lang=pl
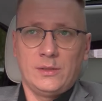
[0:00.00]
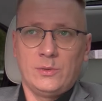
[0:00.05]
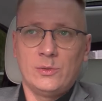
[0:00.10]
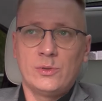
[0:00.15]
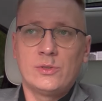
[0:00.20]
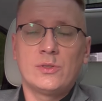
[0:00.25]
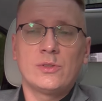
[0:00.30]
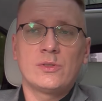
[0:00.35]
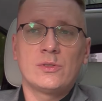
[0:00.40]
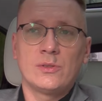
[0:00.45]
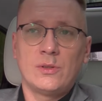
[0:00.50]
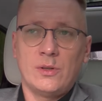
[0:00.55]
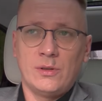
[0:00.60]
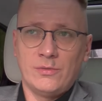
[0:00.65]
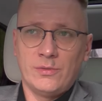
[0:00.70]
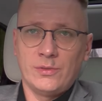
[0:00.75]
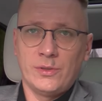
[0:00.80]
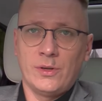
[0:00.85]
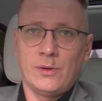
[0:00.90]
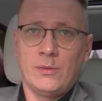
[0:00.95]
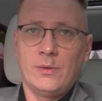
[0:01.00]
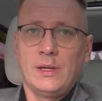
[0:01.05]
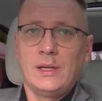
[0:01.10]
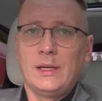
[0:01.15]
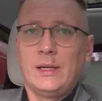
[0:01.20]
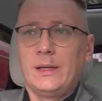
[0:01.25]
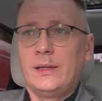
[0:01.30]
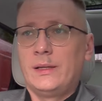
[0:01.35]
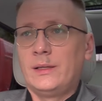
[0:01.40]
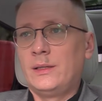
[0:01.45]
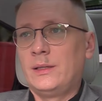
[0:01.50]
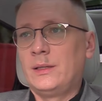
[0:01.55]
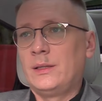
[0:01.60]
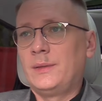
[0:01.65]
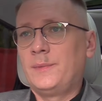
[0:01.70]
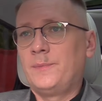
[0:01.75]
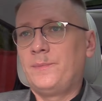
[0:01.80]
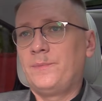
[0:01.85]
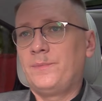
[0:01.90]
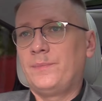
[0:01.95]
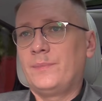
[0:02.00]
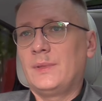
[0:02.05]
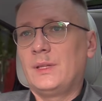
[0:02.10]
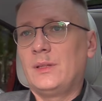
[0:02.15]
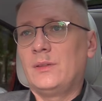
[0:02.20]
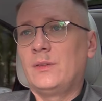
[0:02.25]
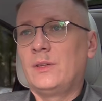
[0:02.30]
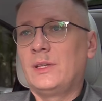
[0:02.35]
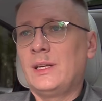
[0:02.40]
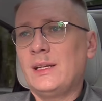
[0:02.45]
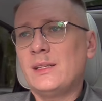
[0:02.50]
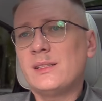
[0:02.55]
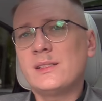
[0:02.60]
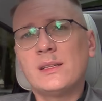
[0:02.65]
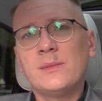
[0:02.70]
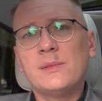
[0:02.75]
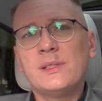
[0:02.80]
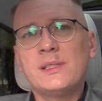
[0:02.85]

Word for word: ustosunkowują. E, a jak ja dzisiaj